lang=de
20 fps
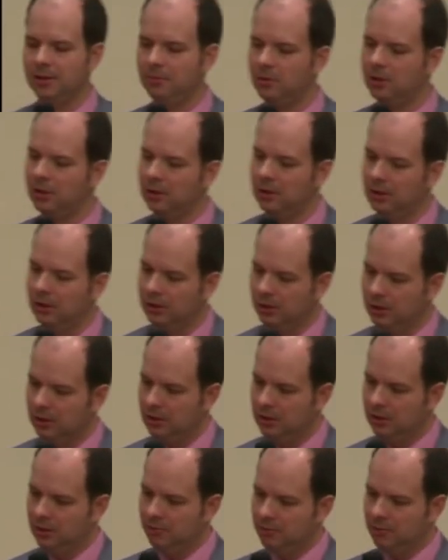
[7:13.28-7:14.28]
aber
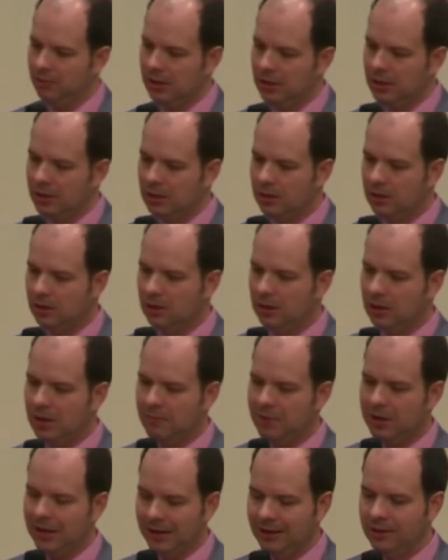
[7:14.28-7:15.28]
ähm, eher
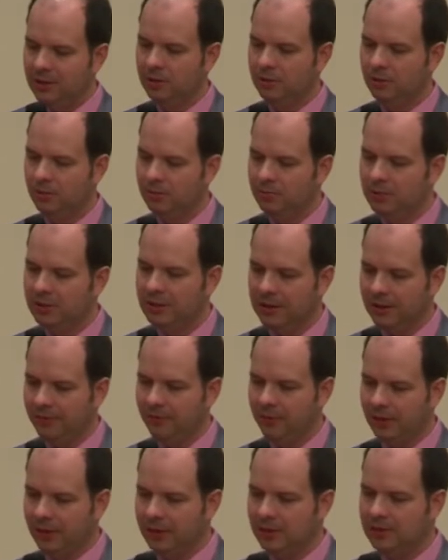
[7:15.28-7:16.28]
am Rande mit
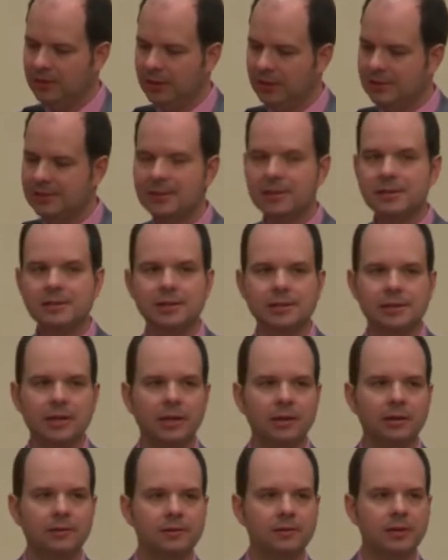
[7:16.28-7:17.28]
erwähnt, als dass das
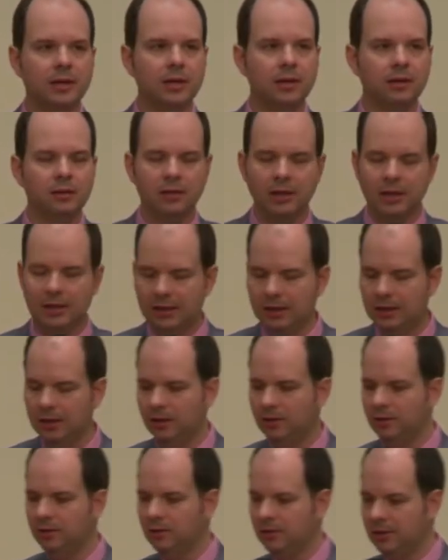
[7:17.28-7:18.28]
eines der, der
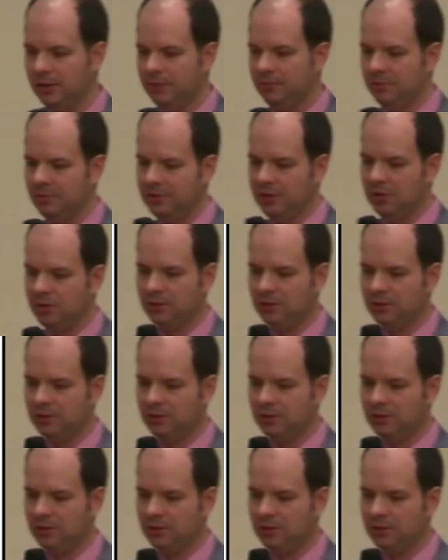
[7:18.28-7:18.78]
Kernthemen dieser